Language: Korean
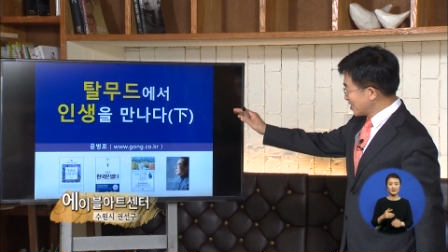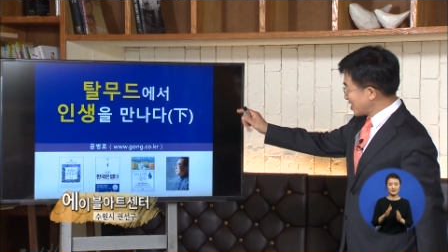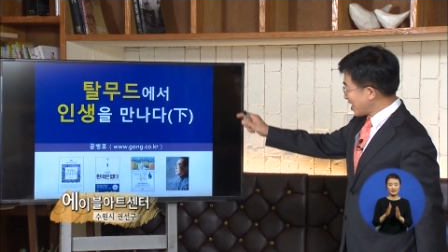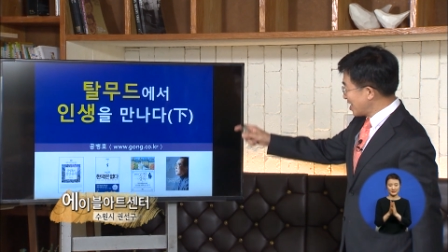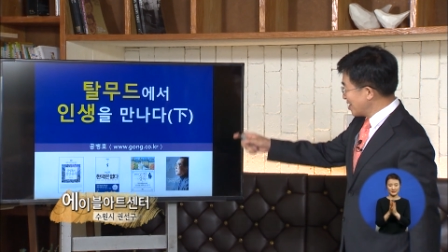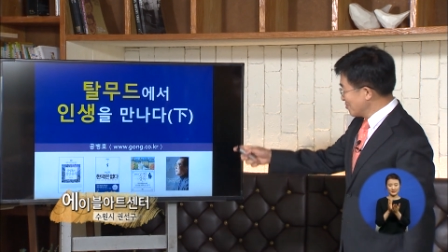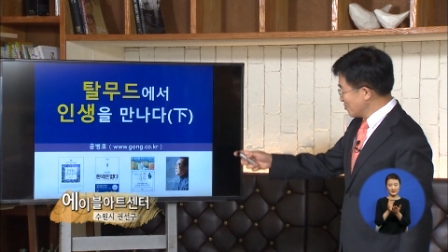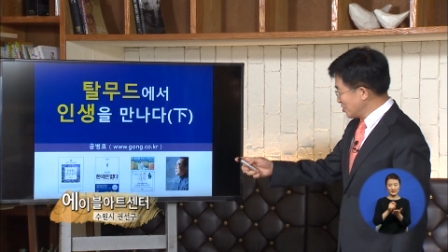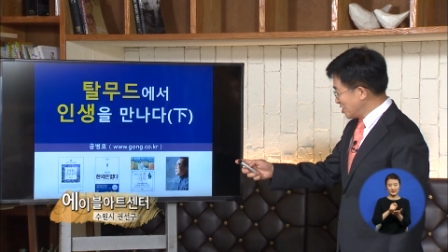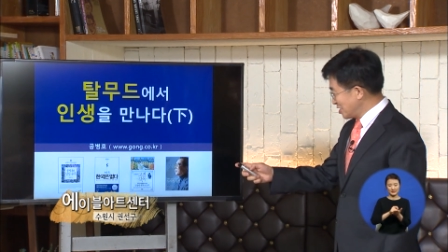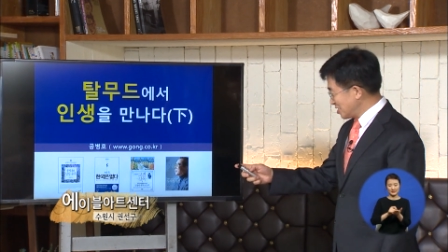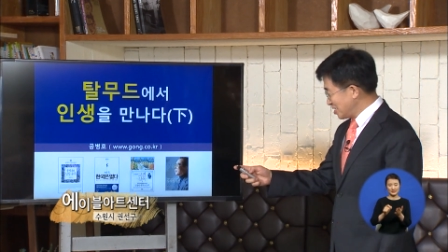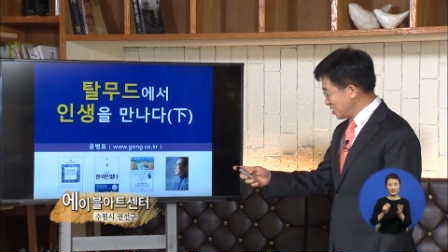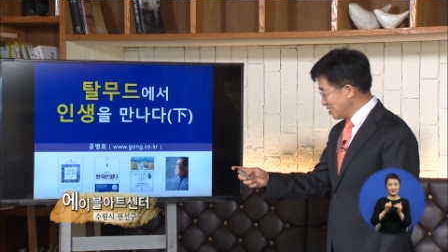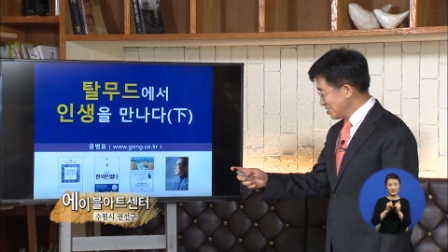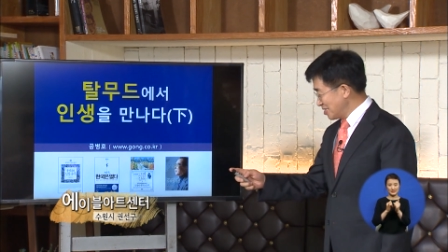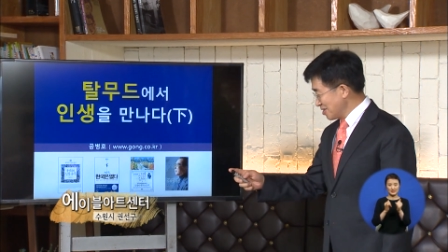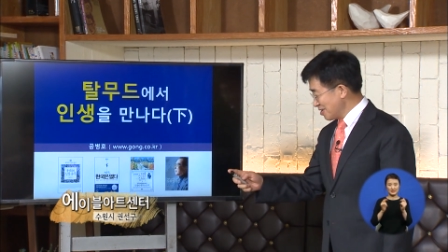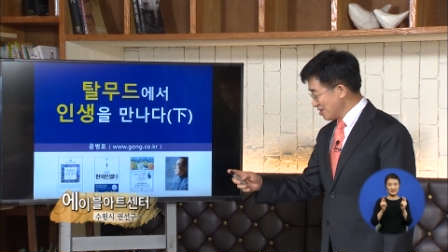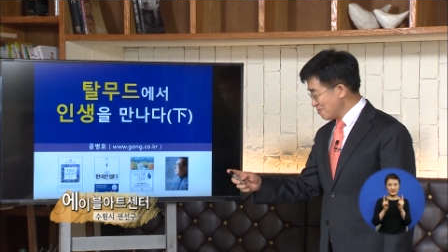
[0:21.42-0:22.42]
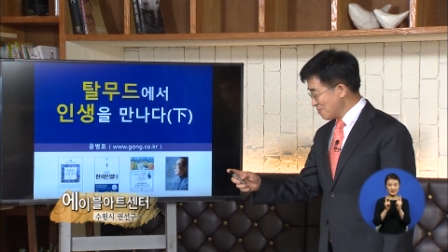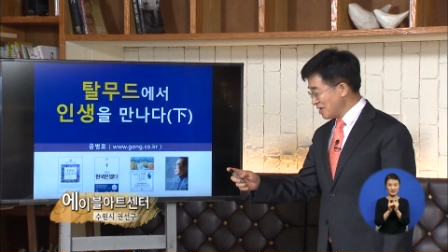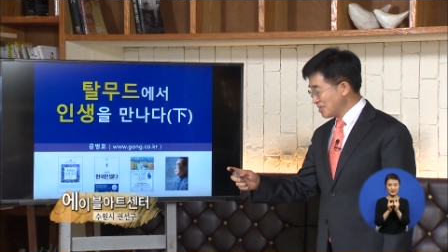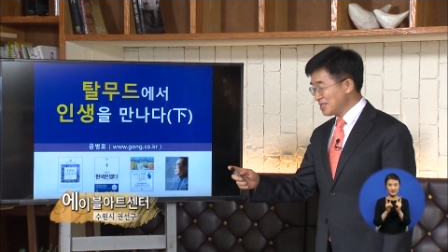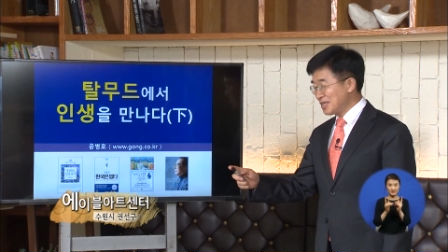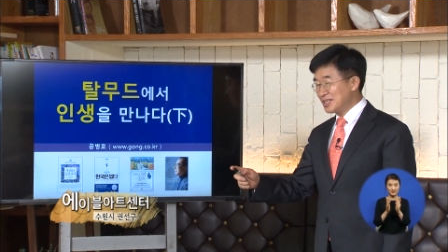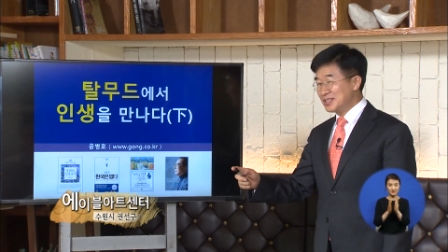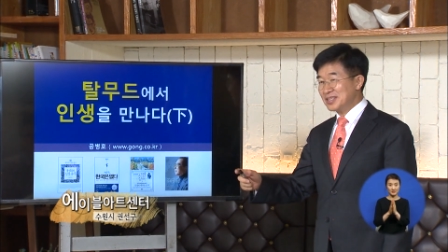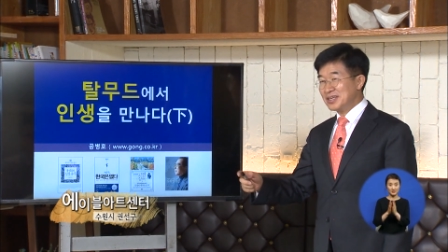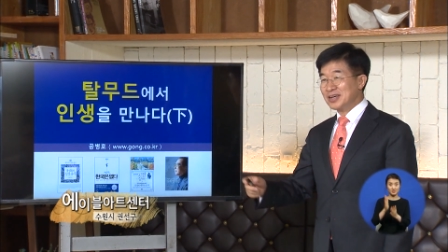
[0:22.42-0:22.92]
탈무드에서 인생을
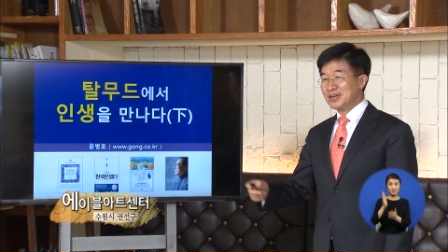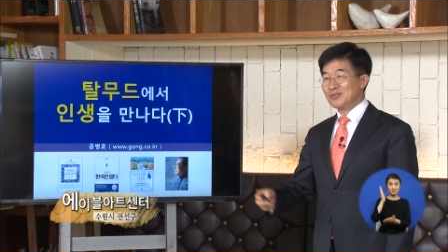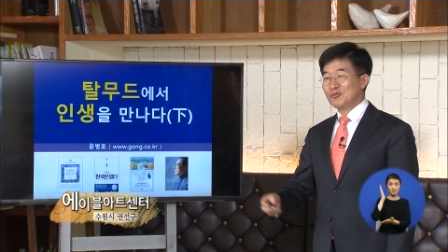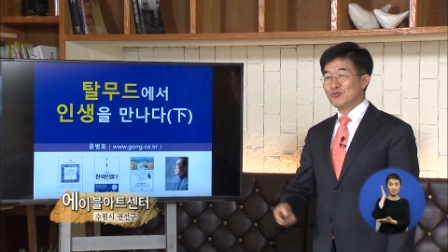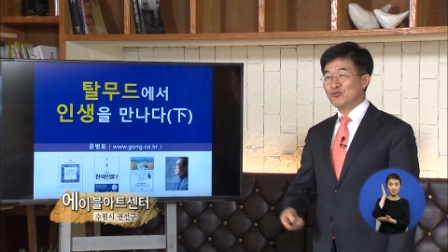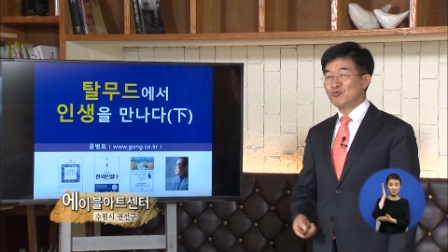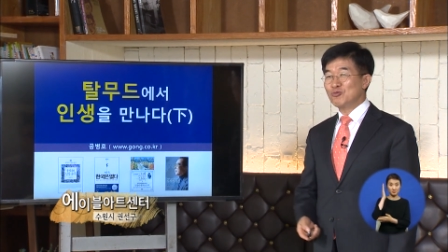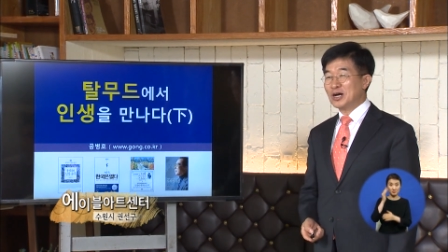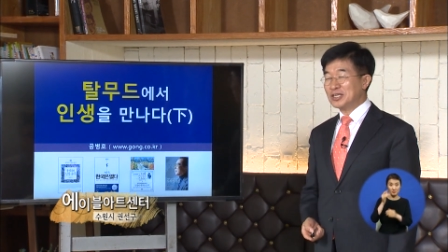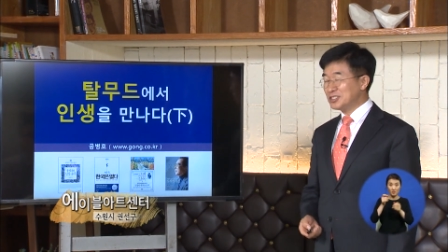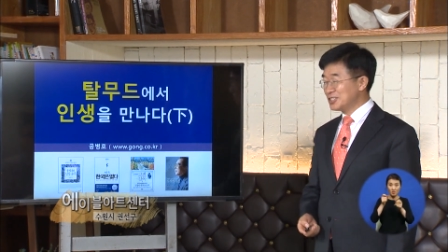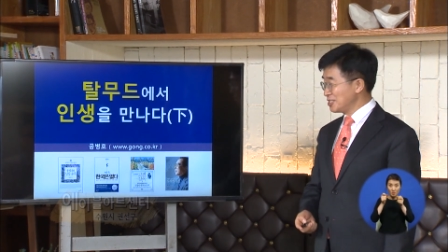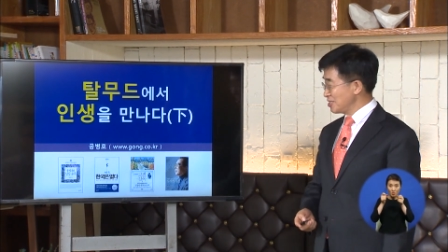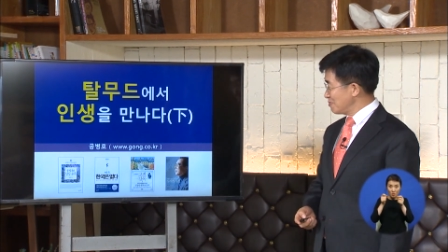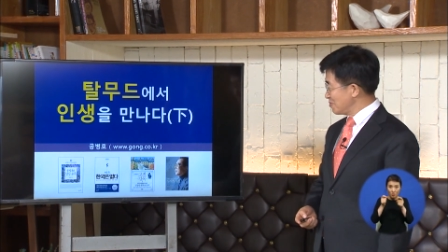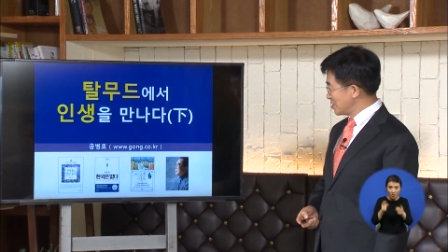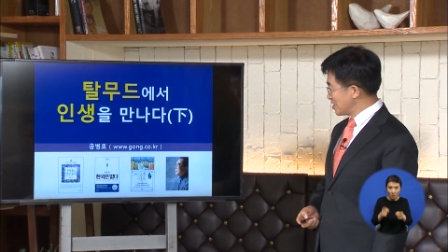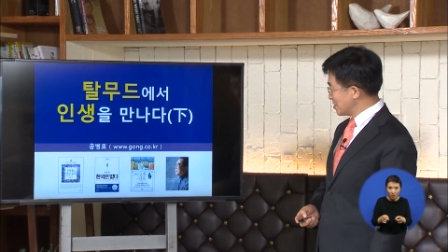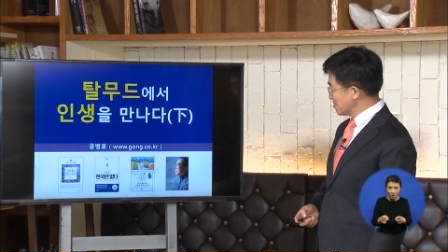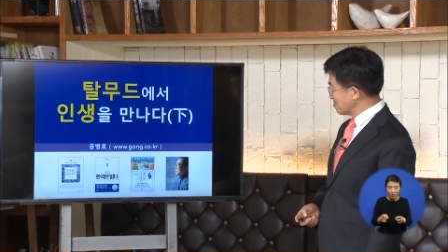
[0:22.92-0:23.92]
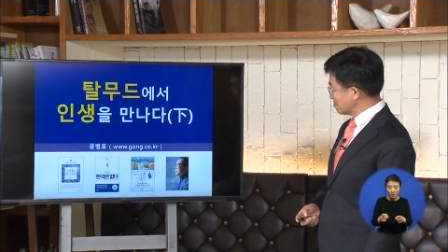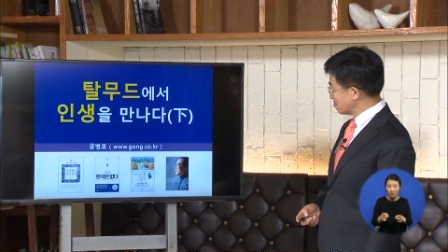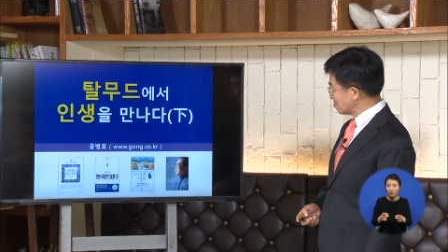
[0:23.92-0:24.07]
만나다 후반전입니다.